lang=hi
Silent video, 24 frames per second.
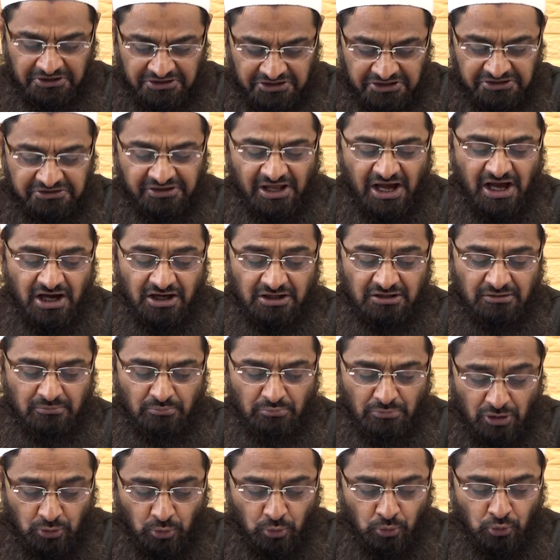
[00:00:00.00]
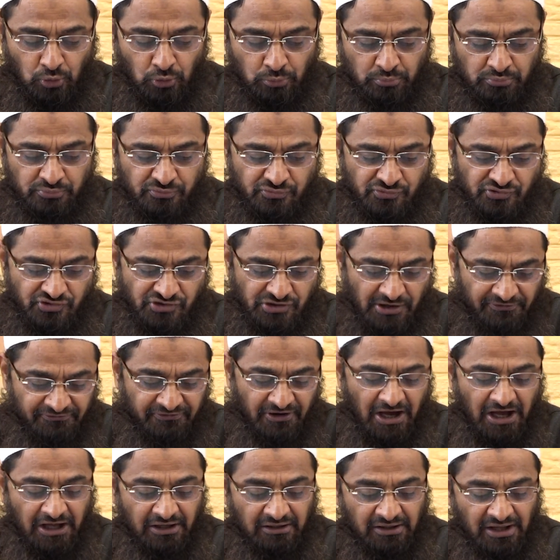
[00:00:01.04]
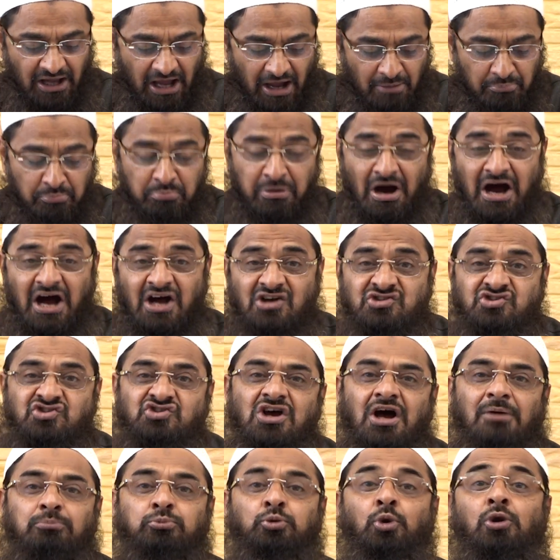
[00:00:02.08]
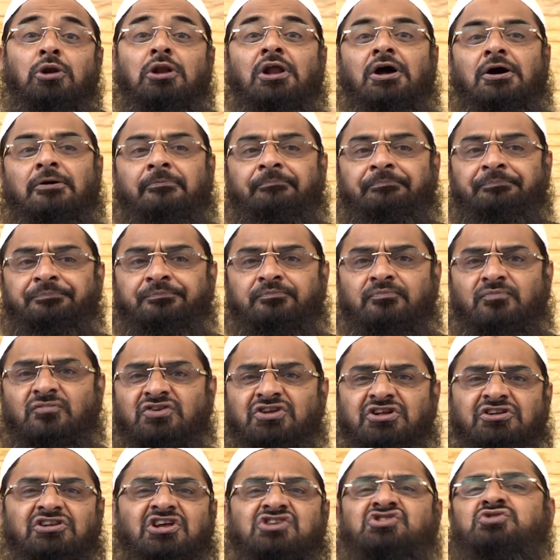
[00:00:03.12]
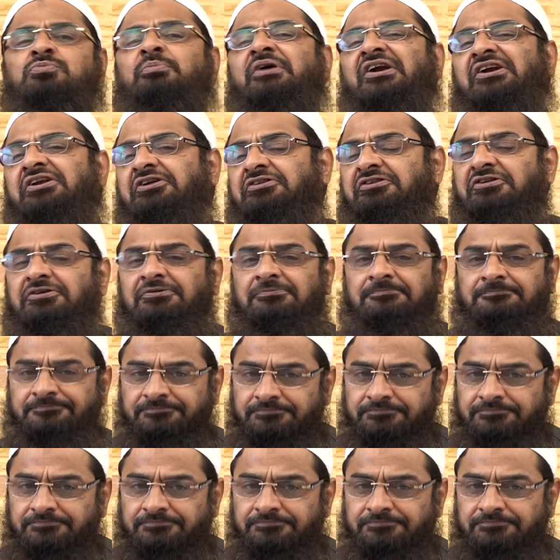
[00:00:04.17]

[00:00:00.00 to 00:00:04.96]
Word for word: गिदाक मकूम सफ़ार अब्बास अब्दुल्ला ये दस बेटे थे